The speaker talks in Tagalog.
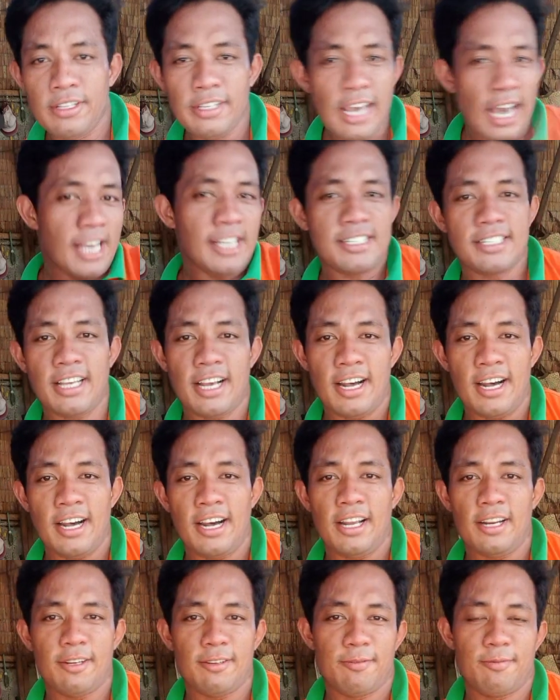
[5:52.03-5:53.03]
yun guys,
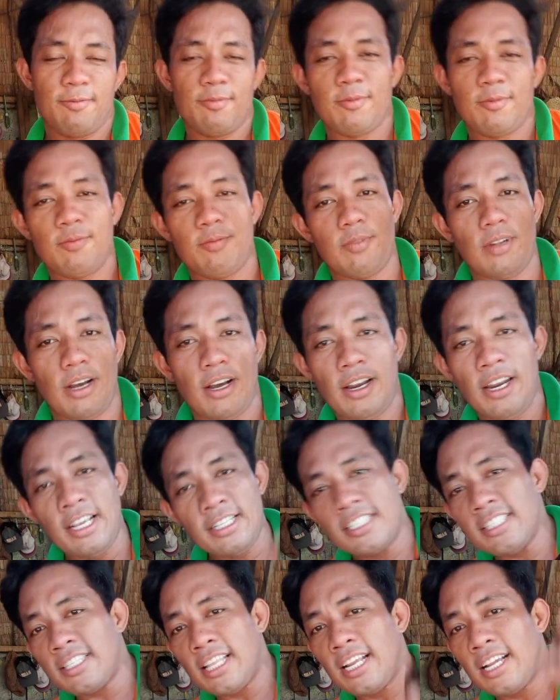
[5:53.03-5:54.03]
uh, uh,
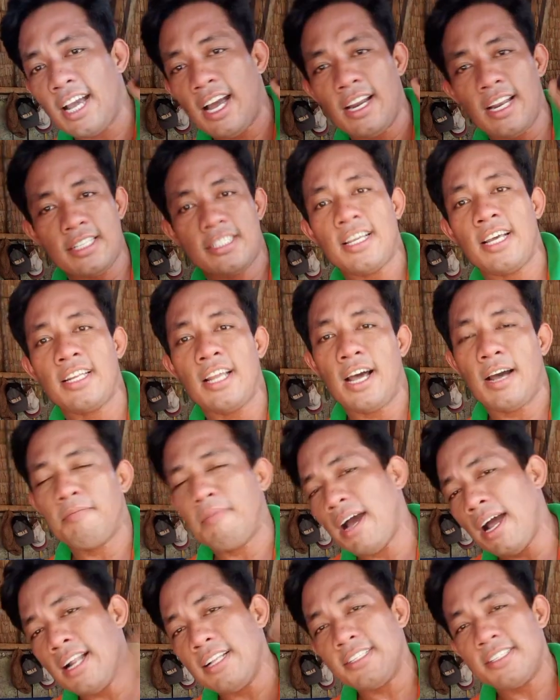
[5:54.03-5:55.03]
legit talaga ang Lazada.
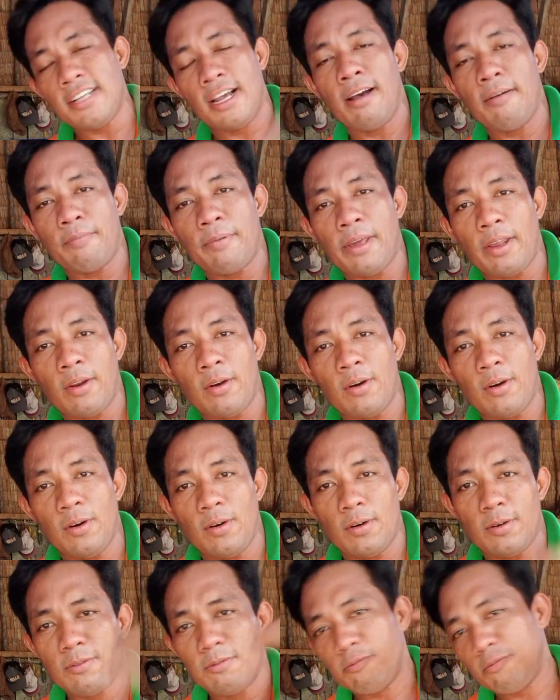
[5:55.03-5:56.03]
Mahal siya
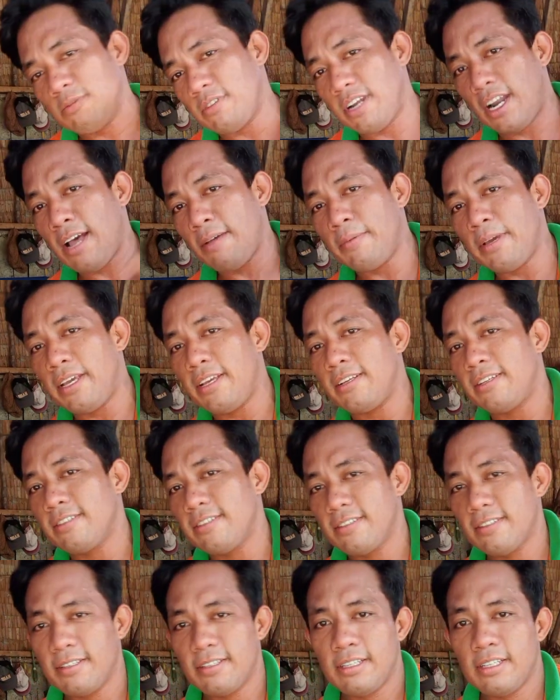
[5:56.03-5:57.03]
pero grabe.
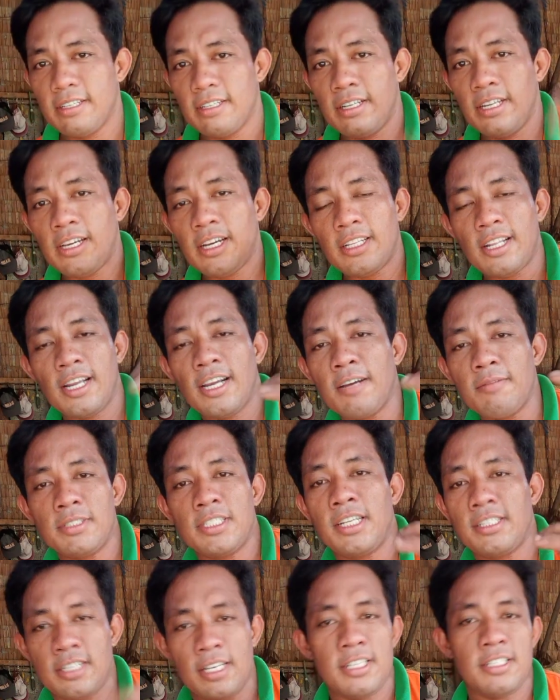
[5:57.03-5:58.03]
Hindi ka talaga
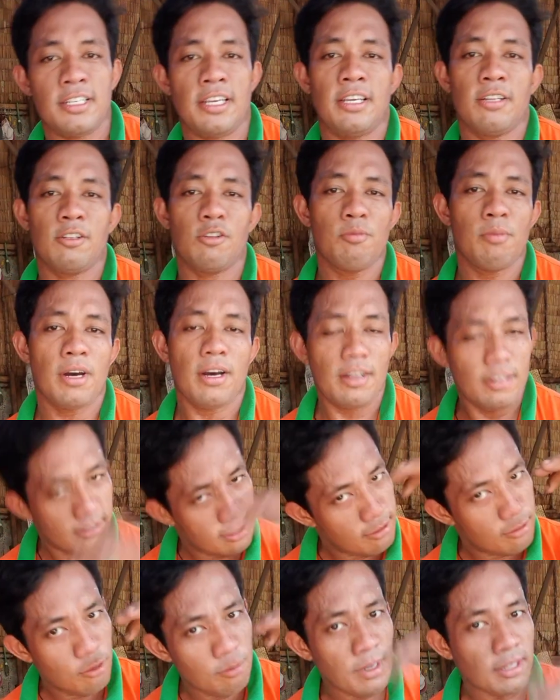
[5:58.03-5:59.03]
magsisisi. Duma
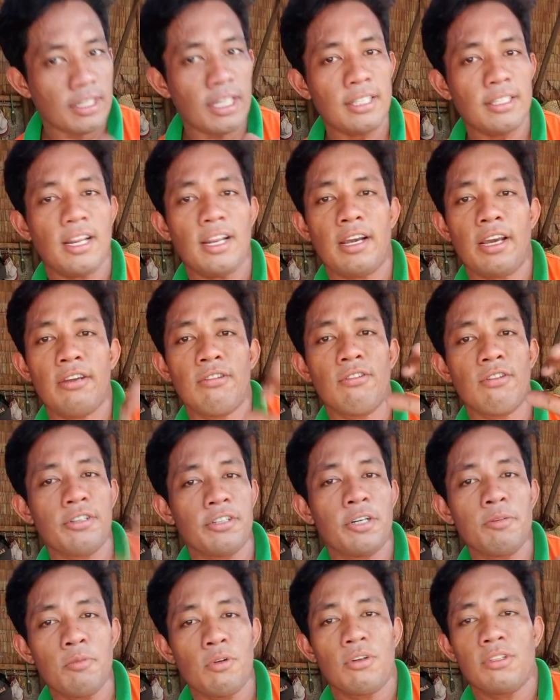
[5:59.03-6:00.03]
dumating talaga yung
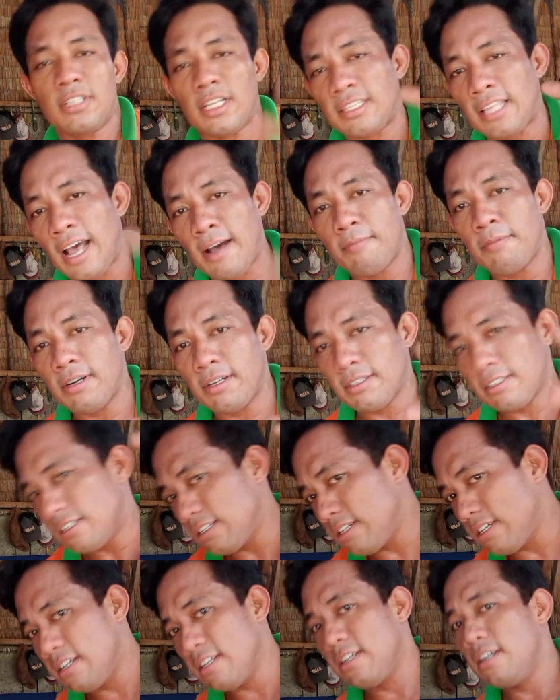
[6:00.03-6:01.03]
order mo sa tamang
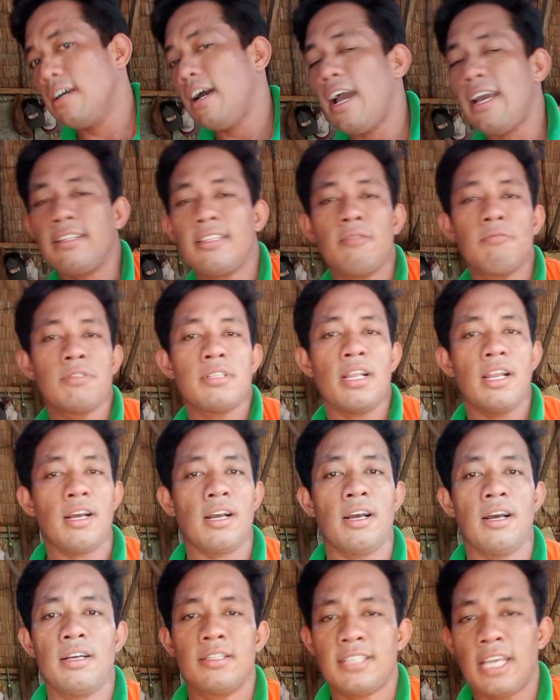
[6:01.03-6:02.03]
items
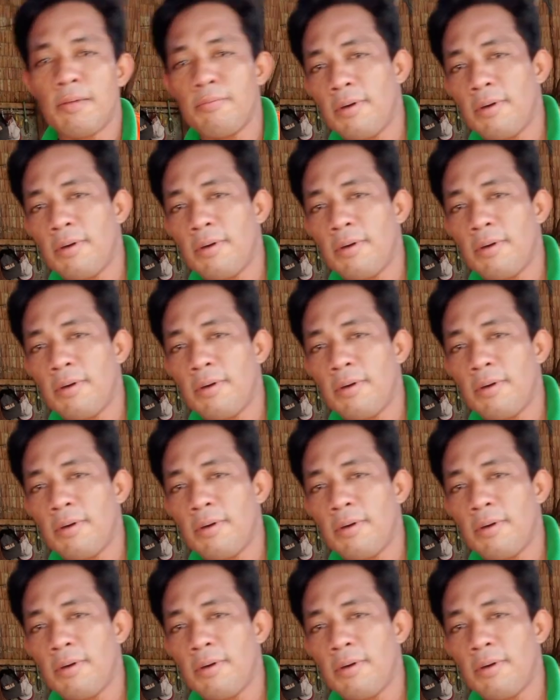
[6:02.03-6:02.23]
talaga. Sa